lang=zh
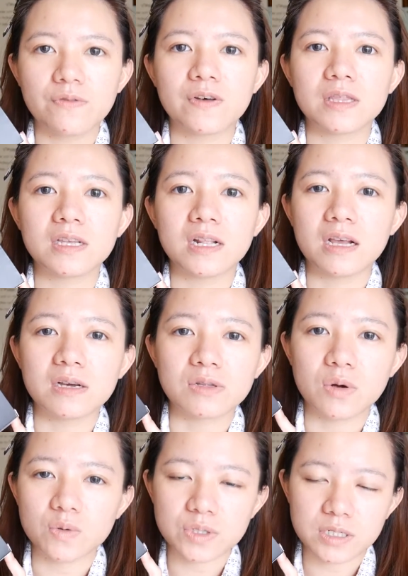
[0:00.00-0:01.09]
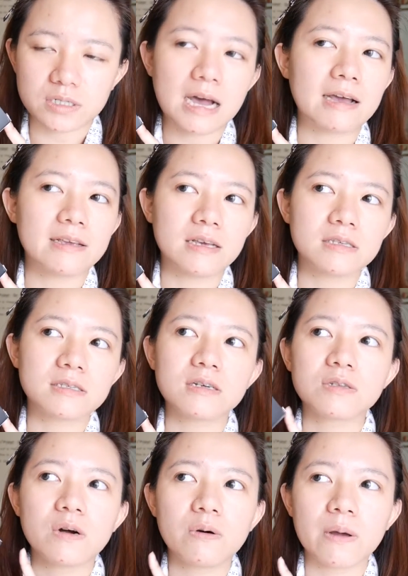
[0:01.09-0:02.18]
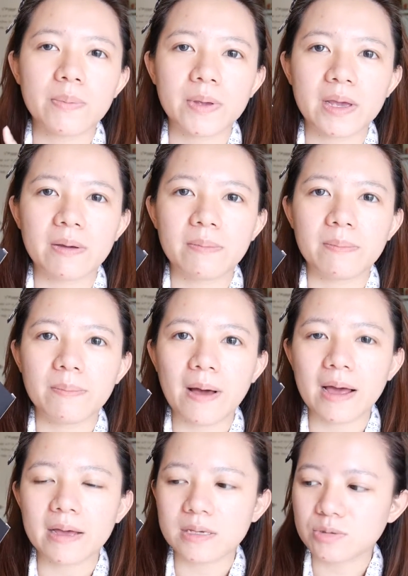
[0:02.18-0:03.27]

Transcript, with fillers: 粉底类的东西啊，颜色都会偏白，